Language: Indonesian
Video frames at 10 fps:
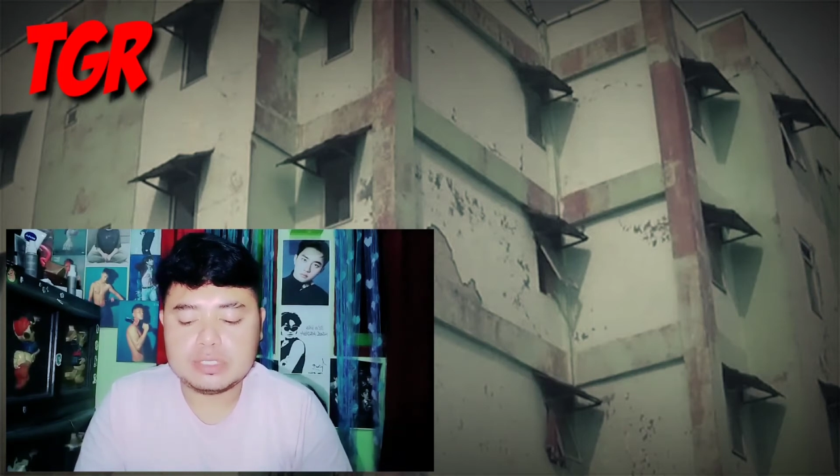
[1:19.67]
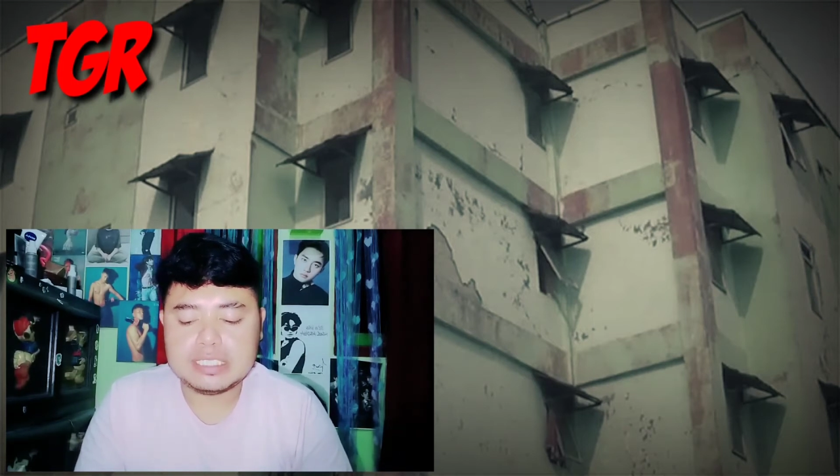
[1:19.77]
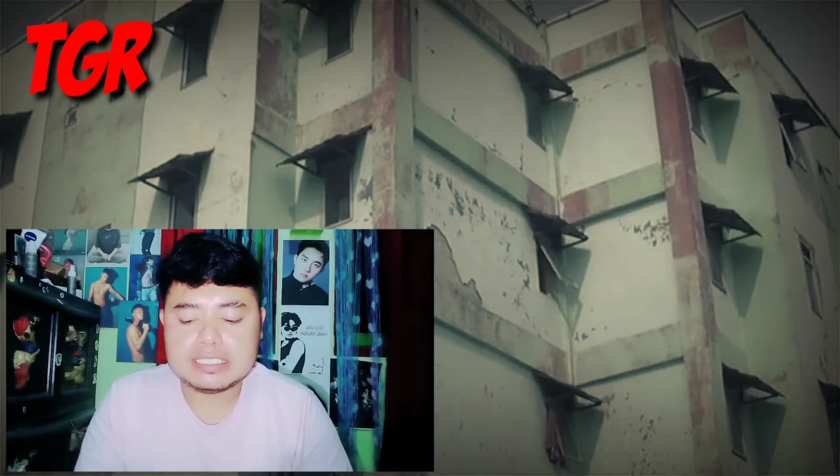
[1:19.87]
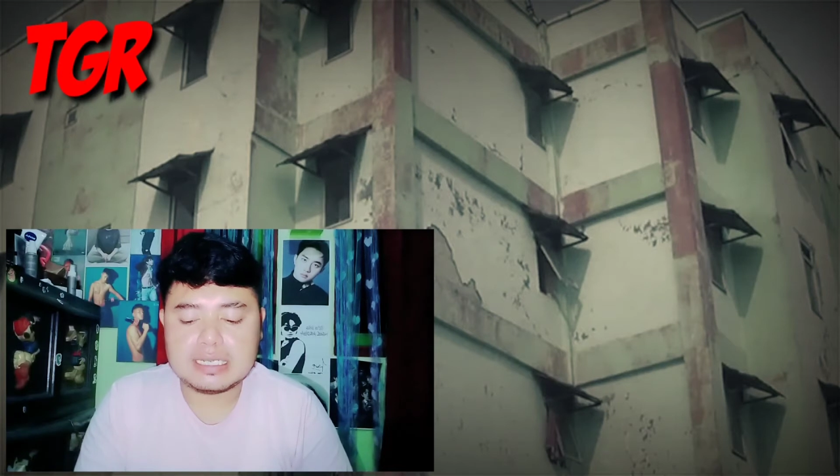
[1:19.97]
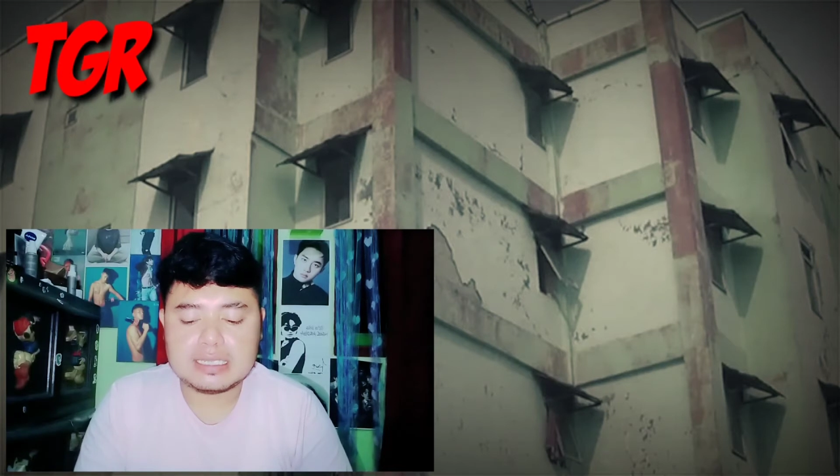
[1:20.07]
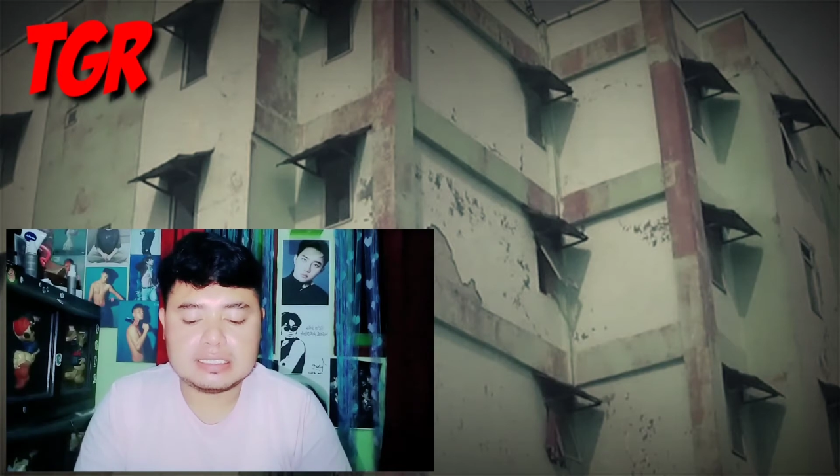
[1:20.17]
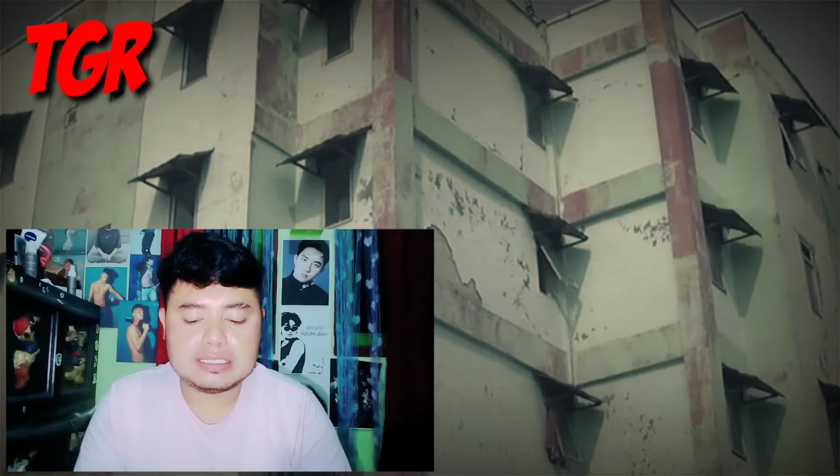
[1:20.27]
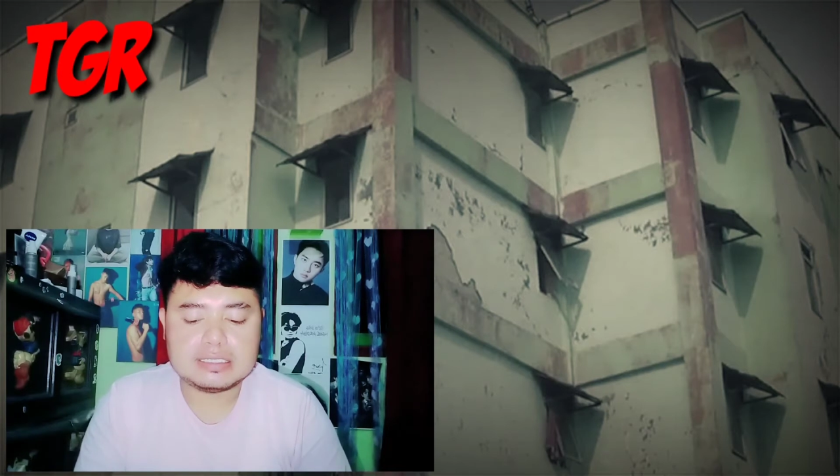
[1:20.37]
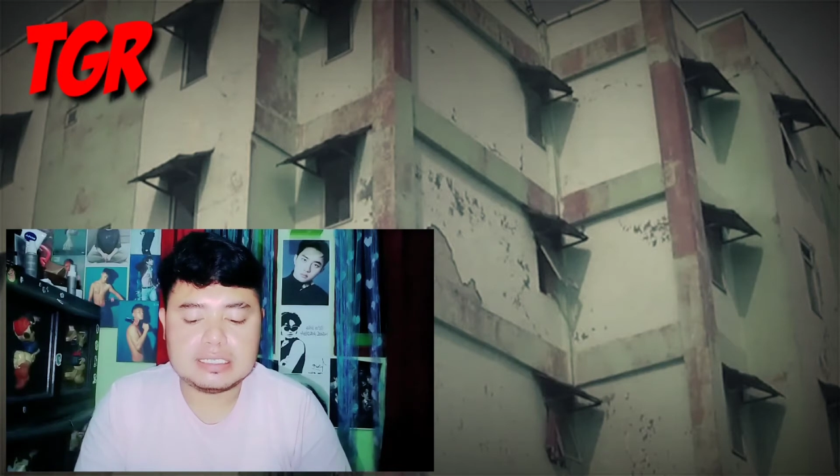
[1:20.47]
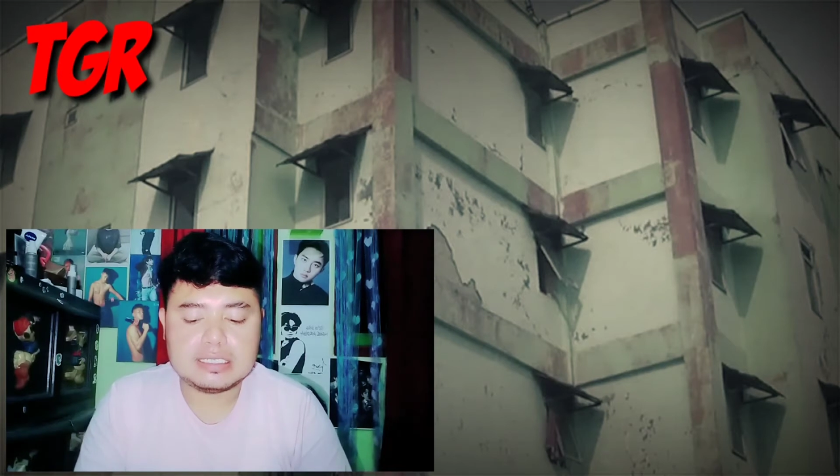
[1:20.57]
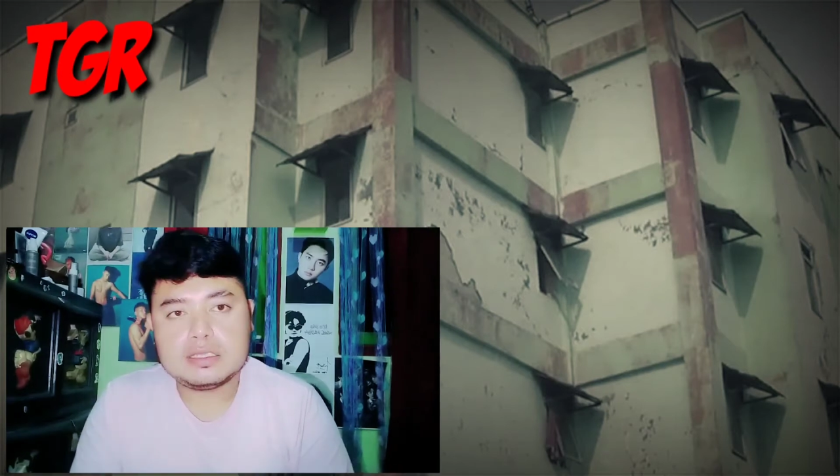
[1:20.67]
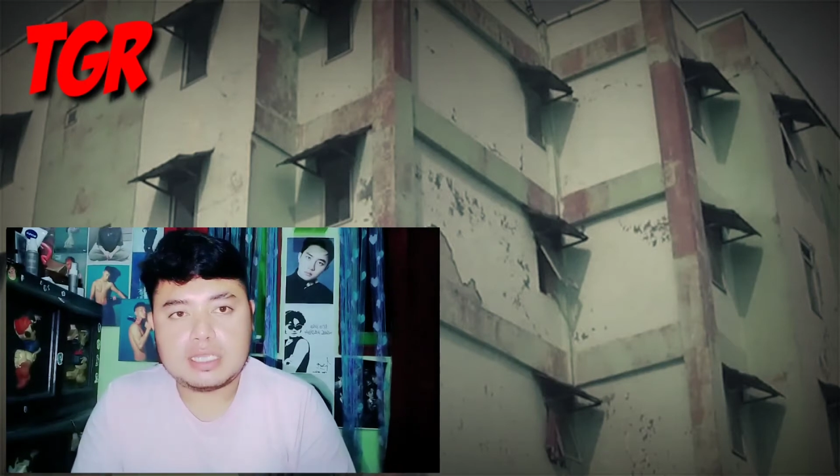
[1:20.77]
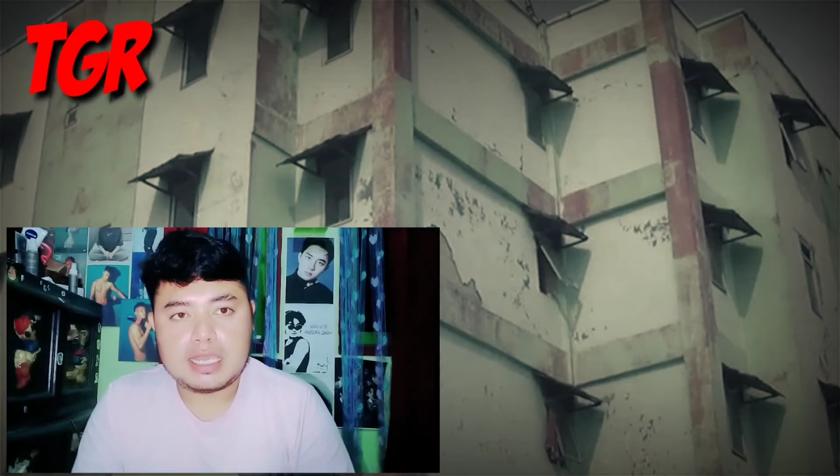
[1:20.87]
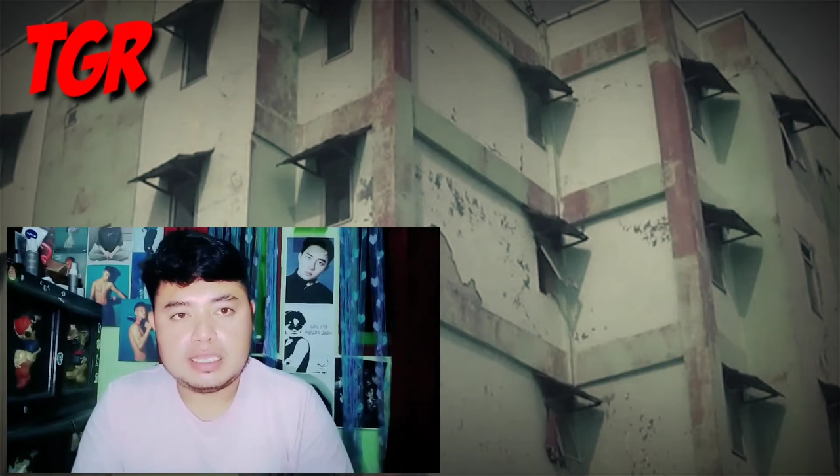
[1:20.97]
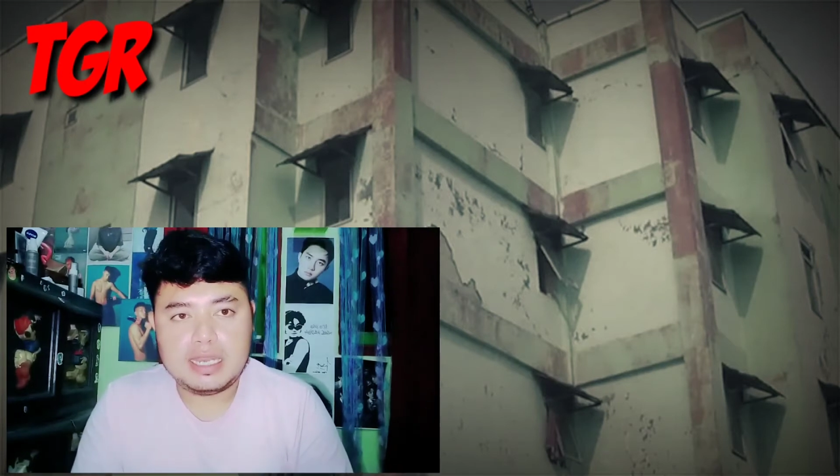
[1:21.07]
instalasi listrik
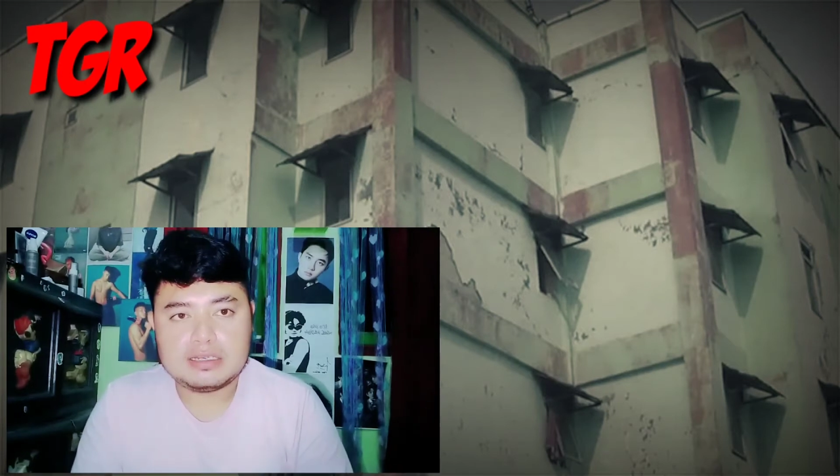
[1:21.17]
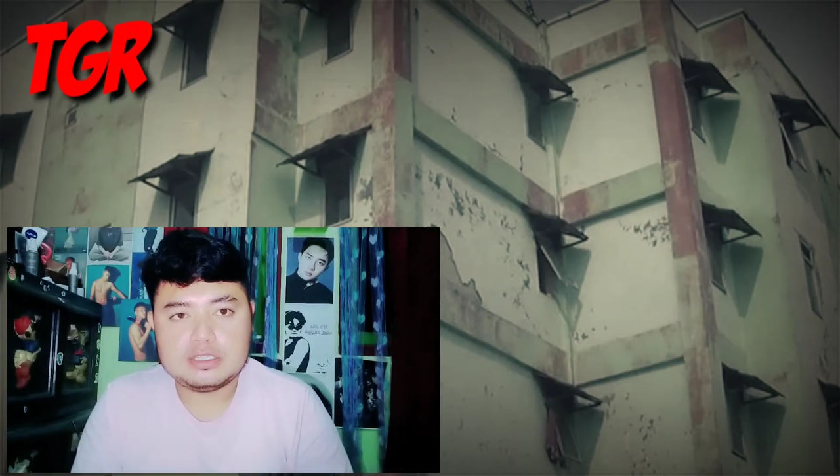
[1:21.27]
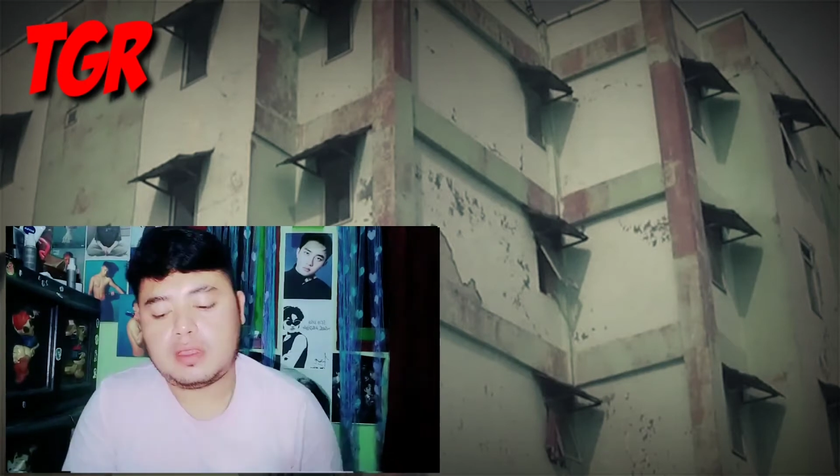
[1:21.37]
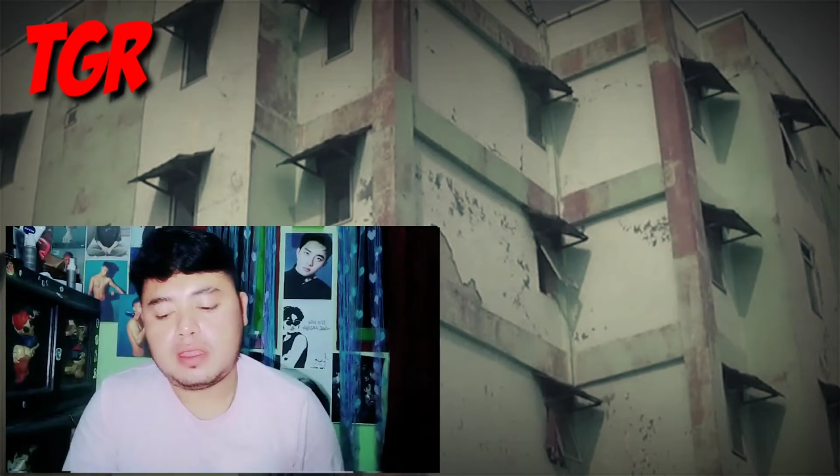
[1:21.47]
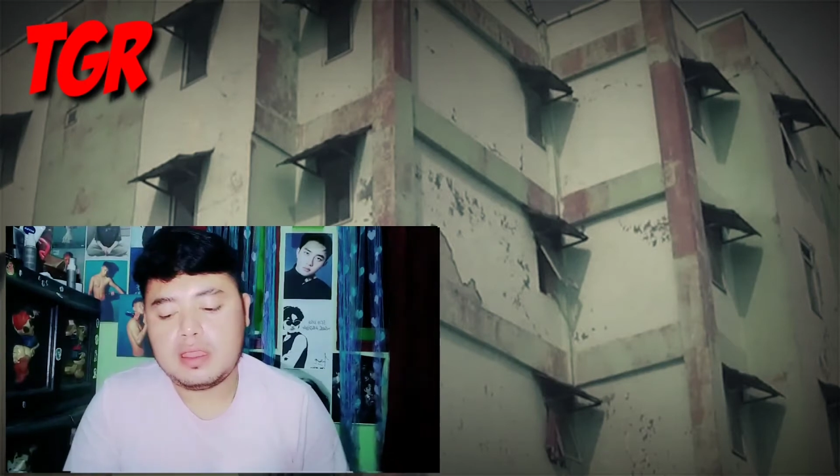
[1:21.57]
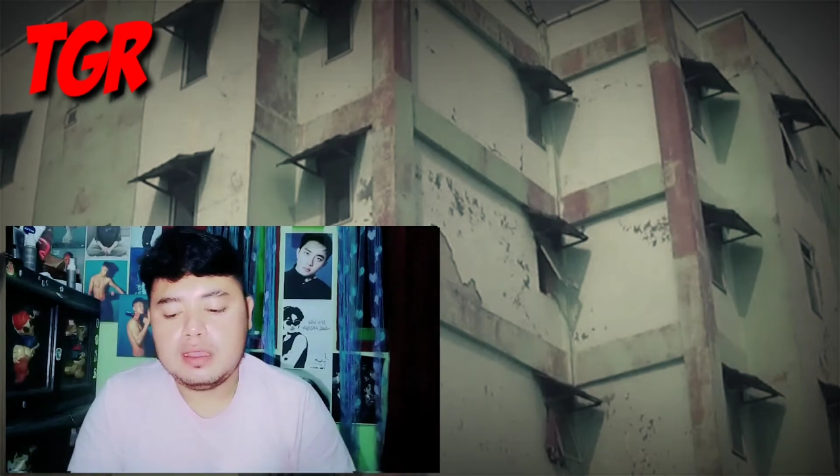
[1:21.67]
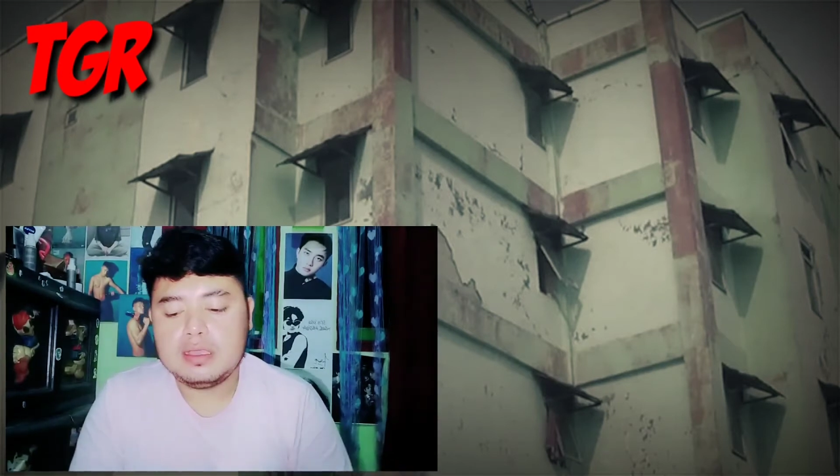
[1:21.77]
hingga hilang dicuri.